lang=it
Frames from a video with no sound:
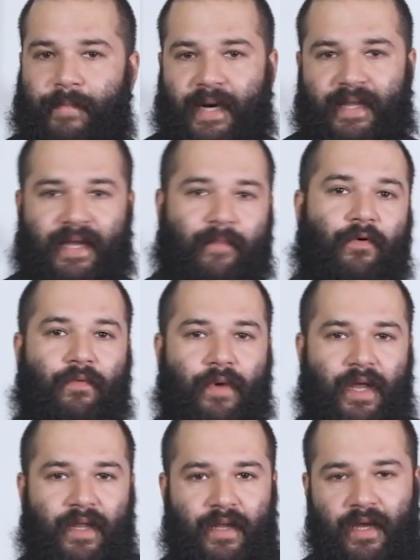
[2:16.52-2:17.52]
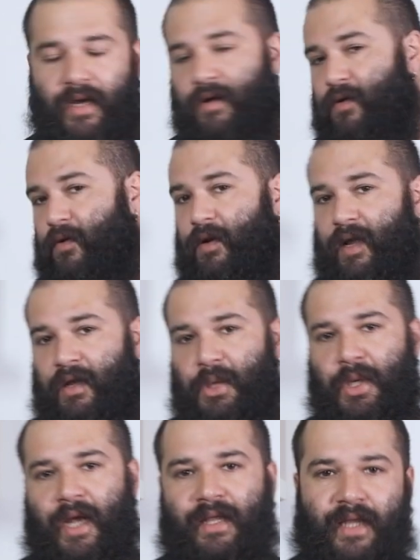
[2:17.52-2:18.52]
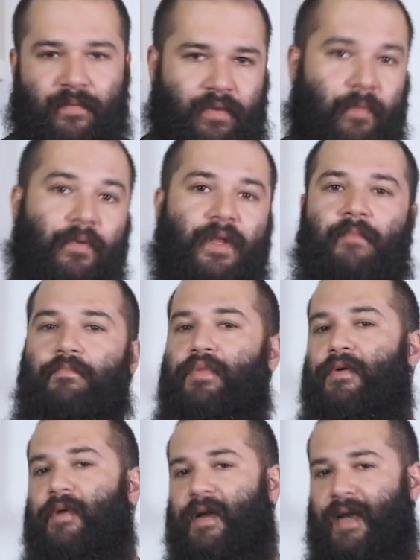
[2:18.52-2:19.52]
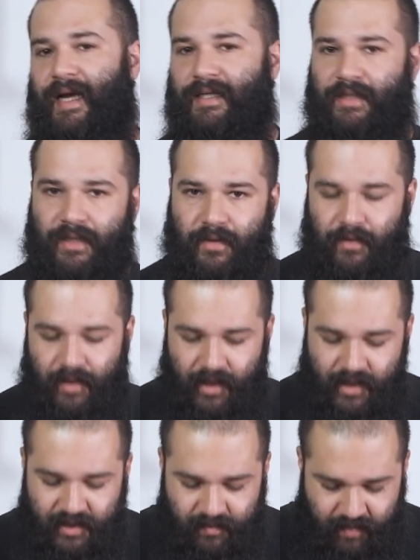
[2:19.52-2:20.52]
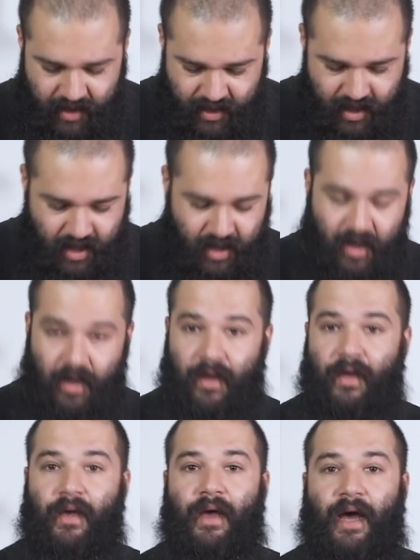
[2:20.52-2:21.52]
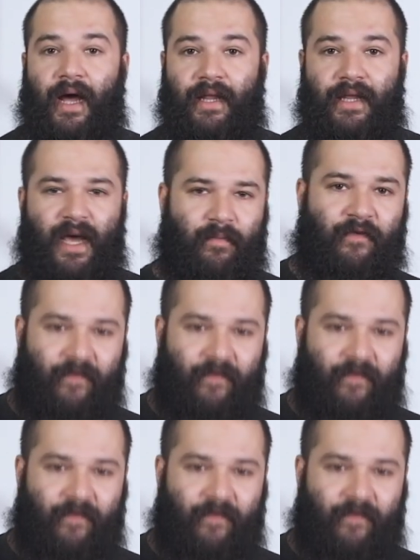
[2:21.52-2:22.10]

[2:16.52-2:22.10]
Partiamo quindi con la ricetta proprio del più classico degli spiedini, andiamo a